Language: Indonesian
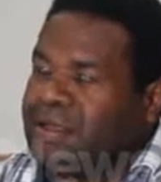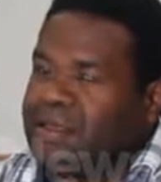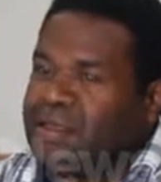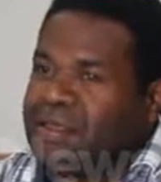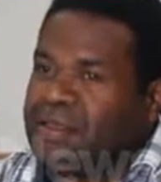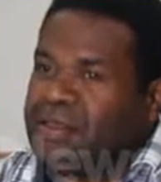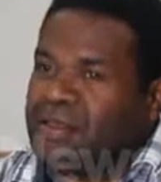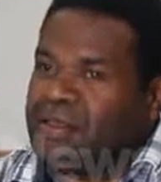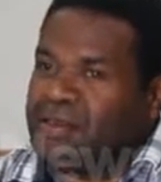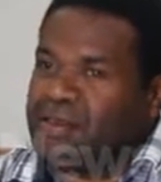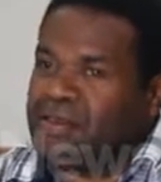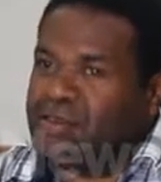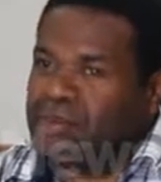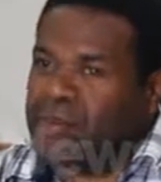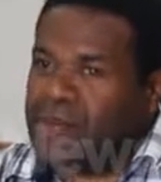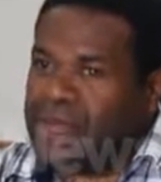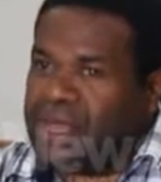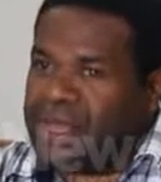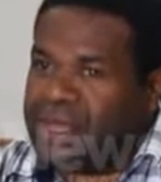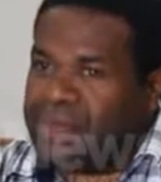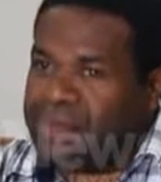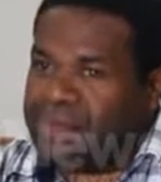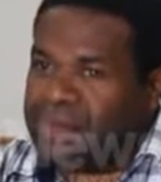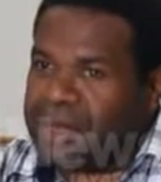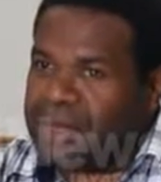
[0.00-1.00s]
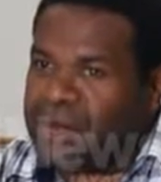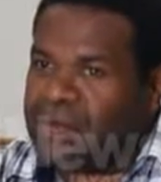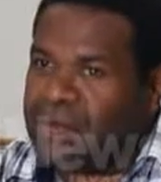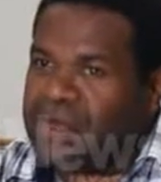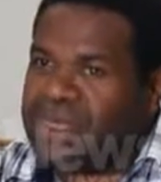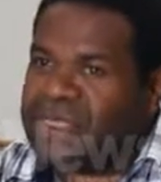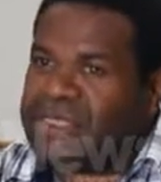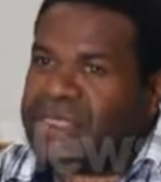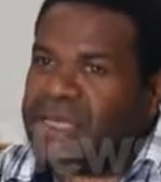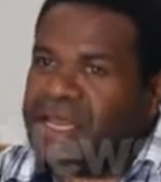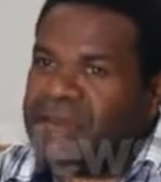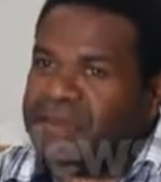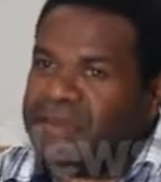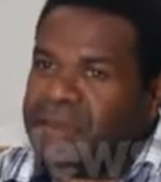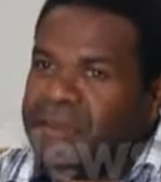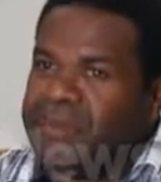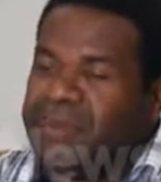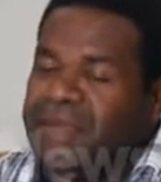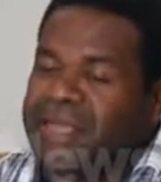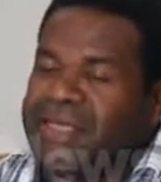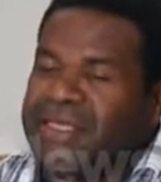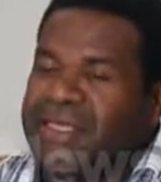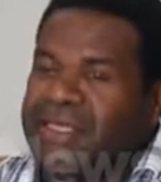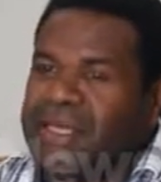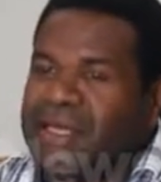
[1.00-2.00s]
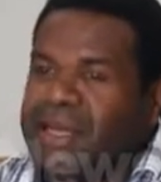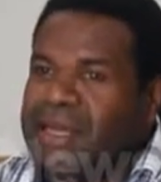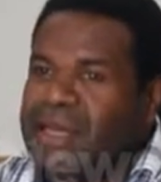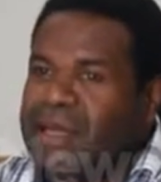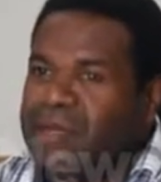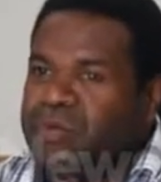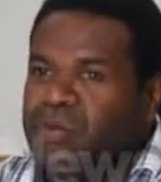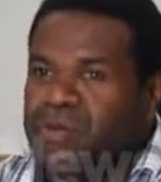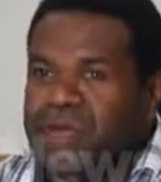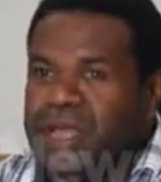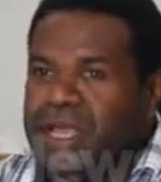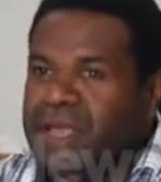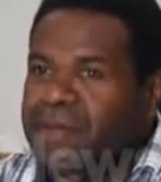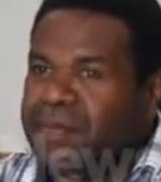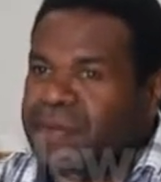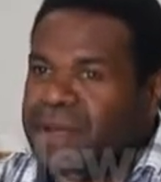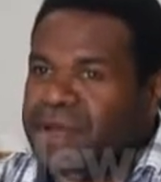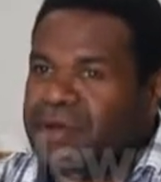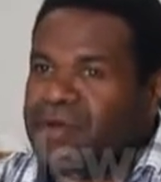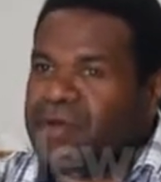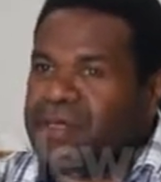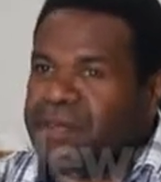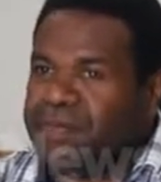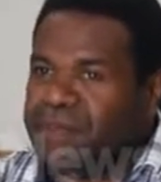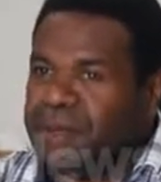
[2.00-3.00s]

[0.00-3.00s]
itu budaya menulis dan membaca adalah budaya baru di